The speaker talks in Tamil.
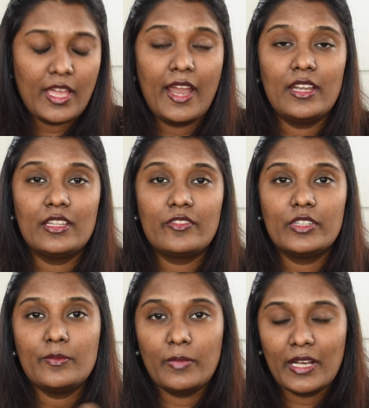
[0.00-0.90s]
அண்ட் இது
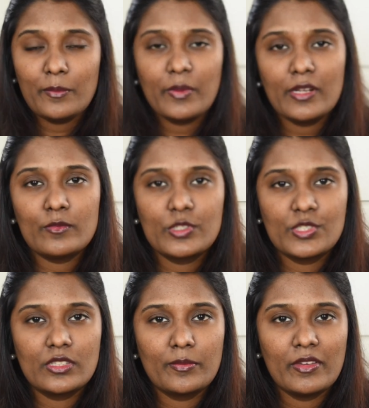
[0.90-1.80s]
வந்து பிளெண்ட் பண்ணி
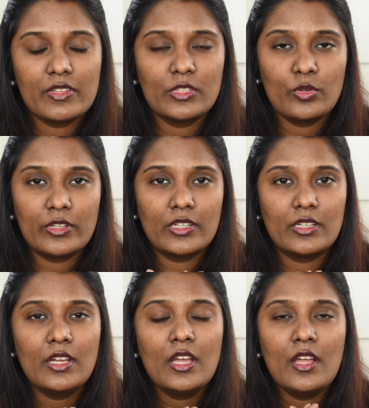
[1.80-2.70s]
முடிச்சதுமே வந்து ஒரு
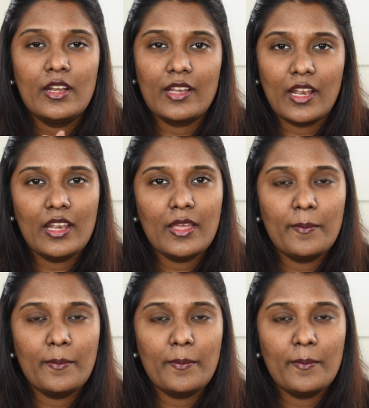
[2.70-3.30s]
நல்ல